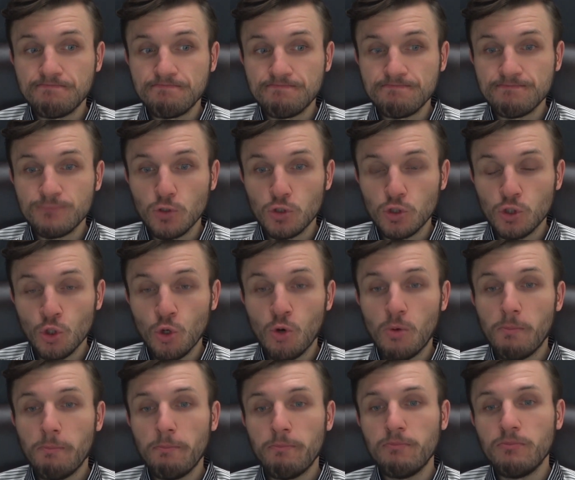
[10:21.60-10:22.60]
Вот.
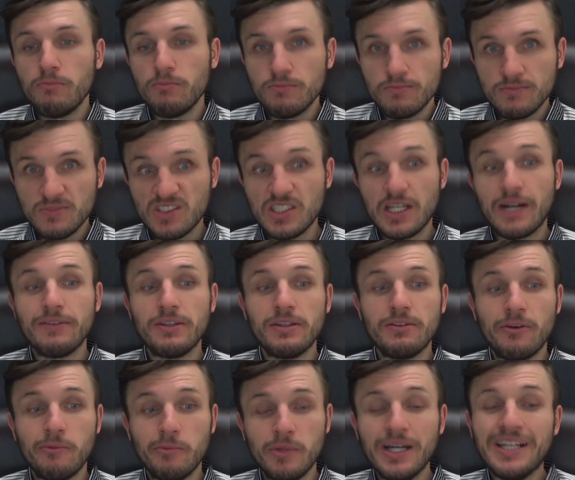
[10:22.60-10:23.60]
Но
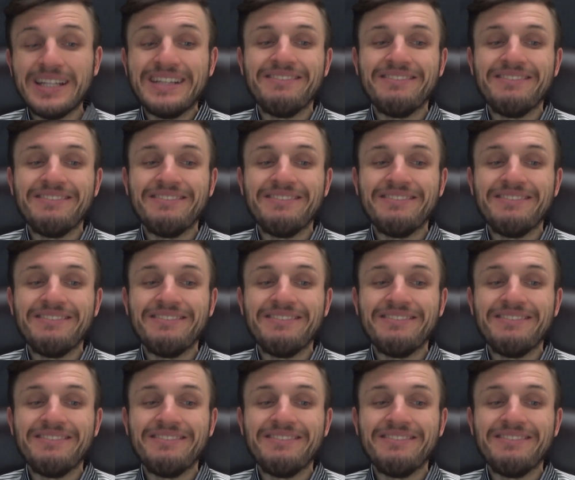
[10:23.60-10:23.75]
сравниваем, да,